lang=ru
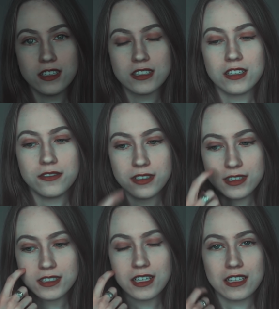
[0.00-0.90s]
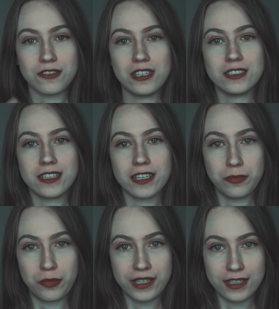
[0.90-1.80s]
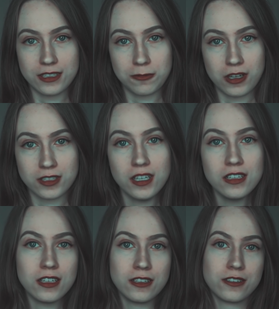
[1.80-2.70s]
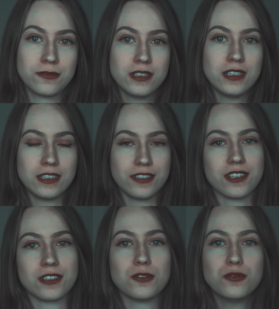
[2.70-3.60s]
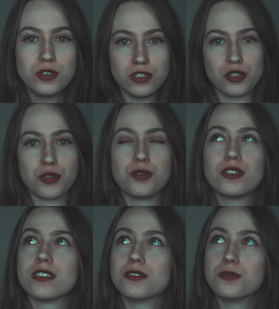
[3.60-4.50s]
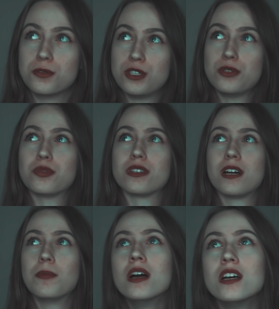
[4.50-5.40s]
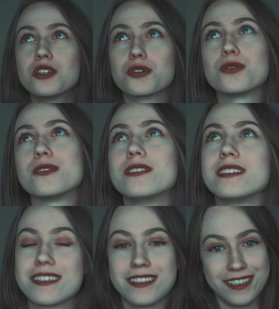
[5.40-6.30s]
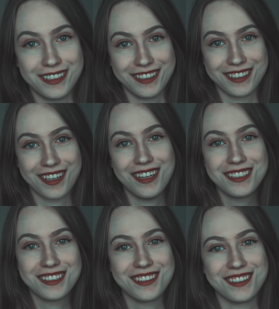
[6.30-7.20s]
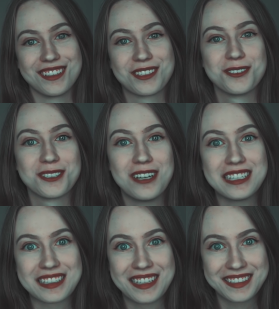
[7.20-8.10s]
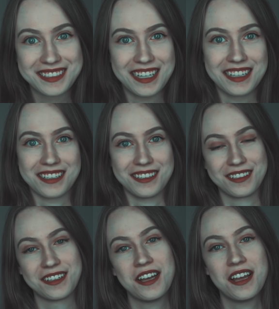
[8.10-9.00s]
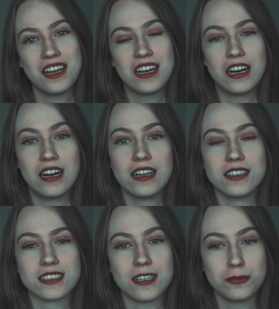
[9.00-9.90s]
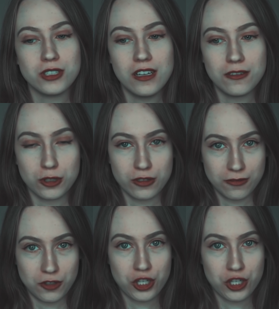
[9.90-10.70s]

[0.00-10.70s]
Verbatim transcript: если вы сталкивались с таким понятием, как сталкинг, вы, наверное, думаете, что это, ну, типа там что-то в интернете искать, э, что называется, нет сталкинг. А, на самом деле вот в